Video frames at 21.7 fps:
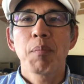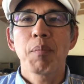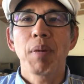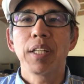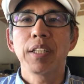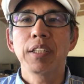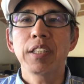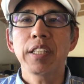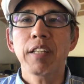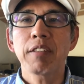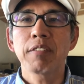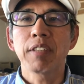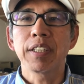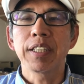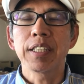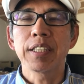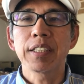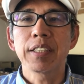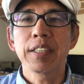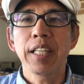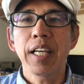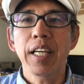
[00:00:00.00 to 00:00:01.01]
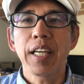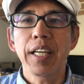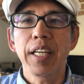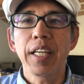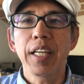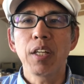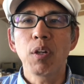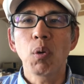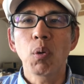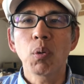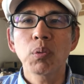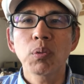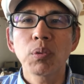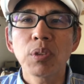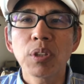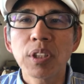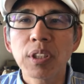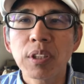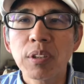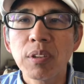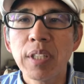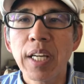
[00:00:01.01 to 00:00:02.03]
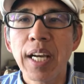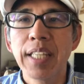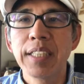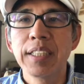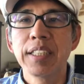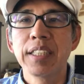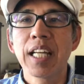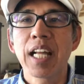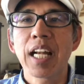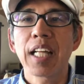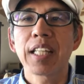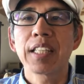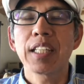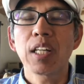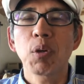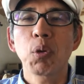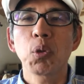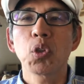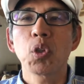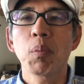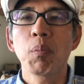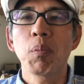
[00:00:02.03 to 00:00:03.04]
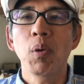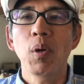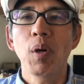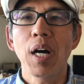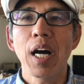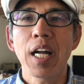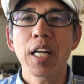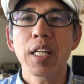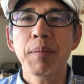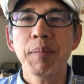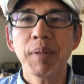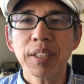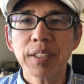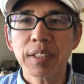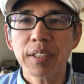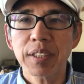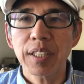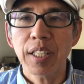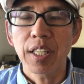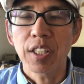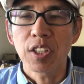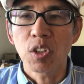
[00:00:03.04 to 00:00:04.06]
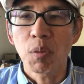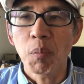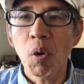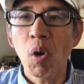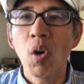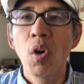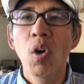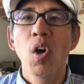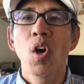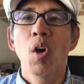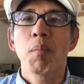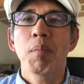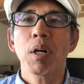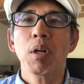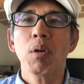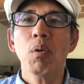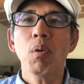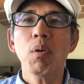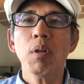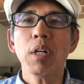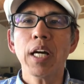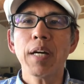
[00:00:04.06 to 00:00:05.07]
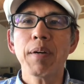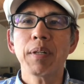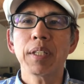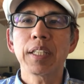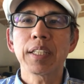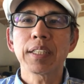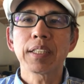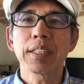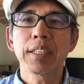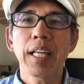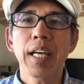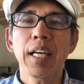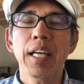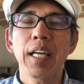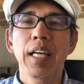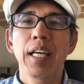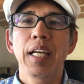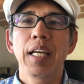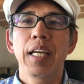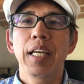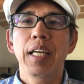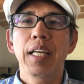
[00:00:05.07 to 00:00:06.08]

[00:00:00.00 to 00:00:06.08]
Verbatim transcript: まあ、以前はですね6時ぐらいに並んだこともありますけれども、まあ、今回はですね、